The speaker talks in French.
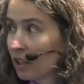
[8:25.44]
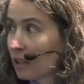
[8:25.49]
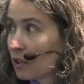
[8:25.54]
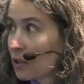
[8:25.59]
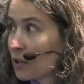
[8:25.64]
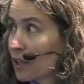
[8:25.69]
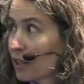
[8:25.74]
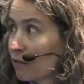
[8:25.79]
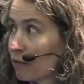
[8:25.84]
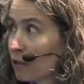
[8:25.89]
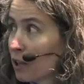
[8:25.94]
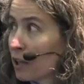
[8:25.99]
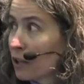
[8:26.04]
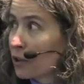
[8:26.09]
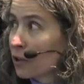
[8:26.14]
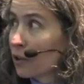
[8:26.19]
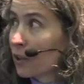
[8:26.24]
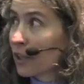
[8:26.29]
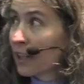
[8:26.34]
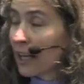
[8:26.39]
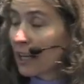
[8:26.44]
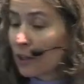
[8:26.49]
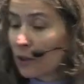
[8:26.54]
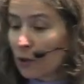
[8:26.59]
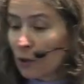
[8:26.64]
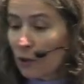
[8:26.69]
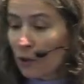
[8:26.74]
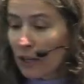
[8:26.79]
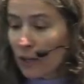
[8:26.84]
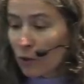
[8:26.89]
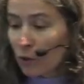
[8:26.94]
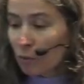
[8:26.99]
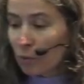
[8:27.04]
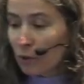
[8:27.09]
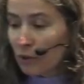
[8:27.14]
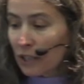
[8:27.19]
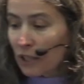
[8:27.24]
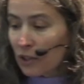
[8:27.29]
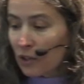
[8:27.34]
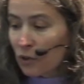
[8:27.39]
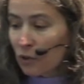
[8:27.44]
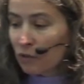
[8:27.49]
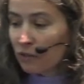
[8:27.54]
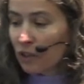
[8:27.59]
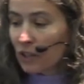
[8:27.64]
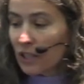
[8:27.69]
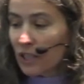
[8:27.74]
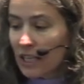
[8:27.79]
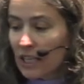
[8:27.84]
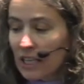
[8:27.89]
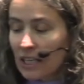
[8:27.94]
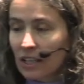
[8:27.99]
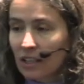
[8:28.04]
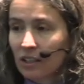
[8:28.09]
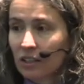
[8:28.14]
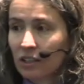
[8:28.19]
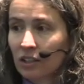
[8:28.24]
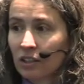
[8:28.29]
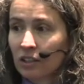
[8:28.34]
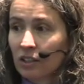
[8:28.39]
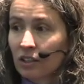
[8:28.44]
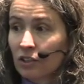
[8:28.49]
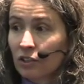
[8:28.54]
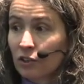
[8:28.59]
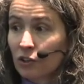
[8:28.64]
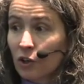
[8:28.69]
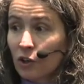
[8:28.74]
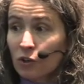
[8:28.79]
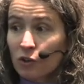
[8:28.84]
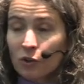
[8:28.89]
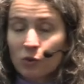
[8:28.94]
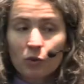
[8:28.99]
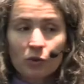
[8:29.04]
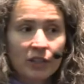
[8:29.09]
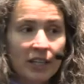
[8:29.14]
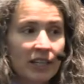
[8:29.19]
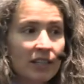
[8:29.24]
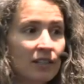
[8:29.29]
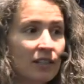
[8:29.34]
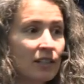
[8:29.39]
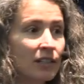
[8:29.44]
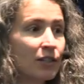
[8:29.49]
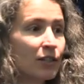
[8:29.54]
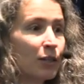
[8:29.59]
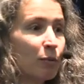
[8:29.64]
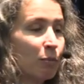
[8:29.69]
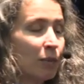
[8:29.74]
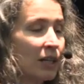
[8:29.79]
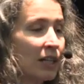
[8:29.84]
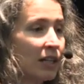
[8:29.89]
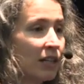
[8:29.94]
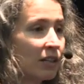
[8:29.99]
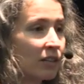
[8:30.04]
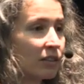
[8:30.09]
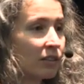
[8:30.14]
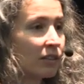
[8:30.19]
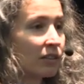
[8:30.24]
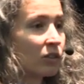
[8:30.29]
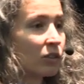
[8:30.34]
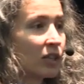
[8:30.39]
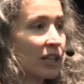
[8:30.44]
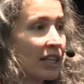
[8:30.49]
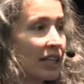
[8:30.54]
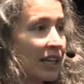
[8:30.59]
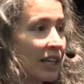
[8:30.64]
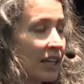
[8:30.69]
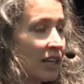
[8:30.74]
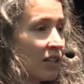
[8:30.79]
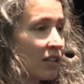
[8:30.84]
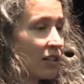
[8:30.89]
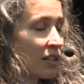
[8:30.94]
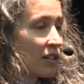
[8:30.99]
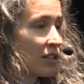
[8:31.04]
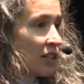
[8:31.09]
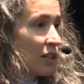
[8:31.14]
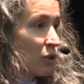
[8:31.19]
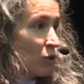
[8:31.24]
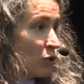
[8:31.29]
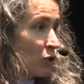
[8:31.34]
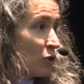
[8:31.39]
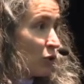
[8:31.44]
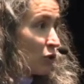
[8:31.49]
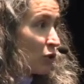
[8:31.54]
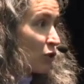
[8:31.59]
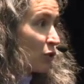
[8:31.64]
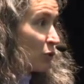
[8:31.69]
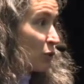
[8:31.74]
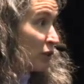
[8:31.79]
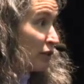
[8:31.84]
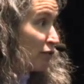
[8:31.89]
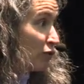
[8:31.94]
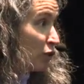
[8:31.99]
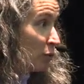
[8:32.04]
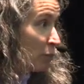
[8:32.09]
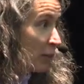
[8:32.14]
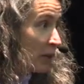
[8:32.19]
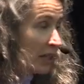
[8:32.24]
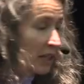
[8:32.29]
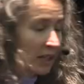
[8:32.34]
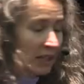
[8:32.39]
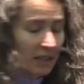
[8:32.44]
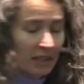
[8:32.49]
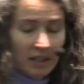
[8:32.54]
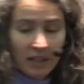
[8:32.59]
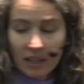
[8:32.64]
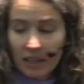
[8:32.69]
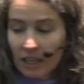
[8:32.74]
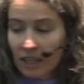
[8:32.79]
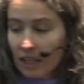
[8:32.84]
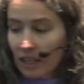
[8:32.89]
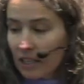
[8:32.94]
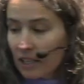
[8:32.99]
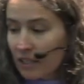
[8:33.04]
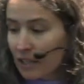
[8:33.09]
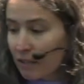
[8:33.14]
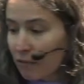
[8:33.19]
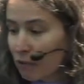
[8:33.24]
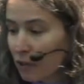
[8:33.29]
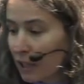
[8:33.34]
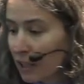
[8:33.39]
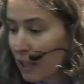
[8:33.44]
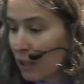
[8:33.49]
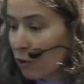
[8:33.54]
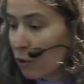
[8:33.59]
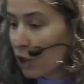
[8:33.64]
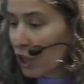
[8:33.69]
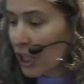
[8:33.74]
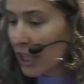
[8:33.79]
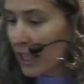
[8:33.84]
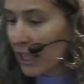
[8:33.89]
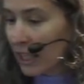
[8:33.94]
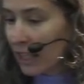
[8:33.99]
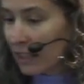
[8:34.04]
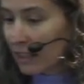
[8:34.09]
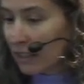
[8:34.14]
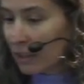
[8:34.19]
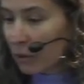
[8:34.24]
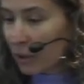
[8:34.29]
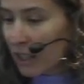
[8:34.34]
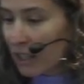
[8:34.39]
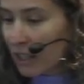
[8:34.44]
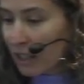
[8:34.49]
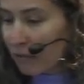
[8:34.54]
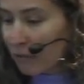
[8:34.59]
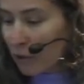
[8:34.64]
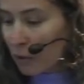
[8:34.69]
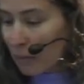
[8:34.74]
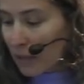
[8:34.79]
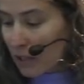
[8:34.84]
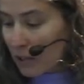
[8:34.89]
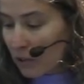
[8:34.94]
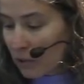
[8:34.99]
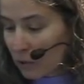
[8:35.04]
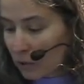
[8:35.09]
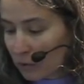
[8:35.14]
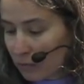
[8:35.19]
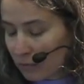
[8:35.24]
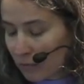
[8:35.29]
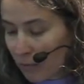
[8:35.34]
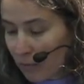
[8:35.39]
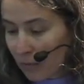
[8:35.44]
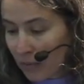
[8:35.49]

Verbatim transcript: de savoir ce que calcul et computation veulent dire dans le contexte des disciplines dans lesquelles ces notions se sont développées, à savoir la logique et la théorie de l'information.